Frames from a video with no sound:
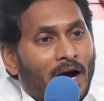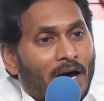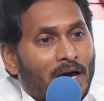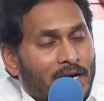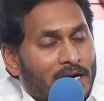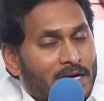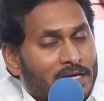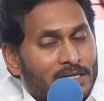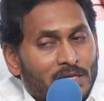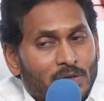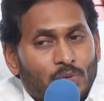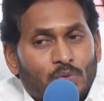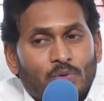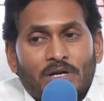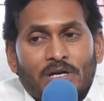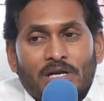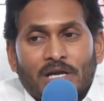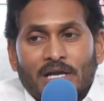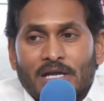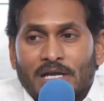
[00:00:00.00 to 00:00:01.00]
అర్హత
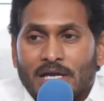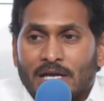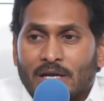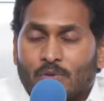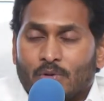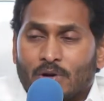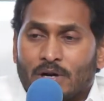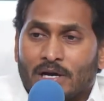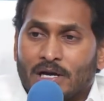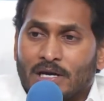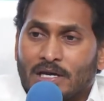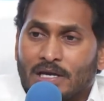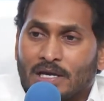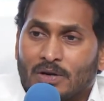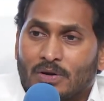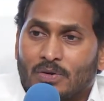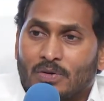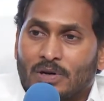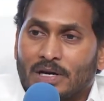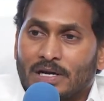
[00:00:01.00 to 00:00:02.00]
ఉంటే ఏ ఒక్కరికి
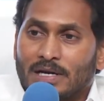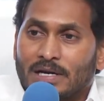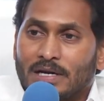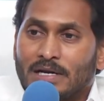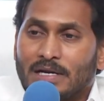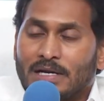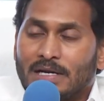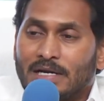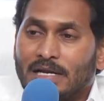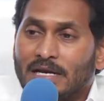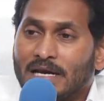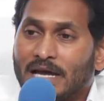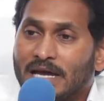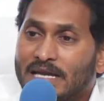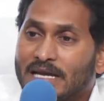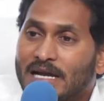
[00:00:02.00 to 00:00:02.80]
కూడా డినై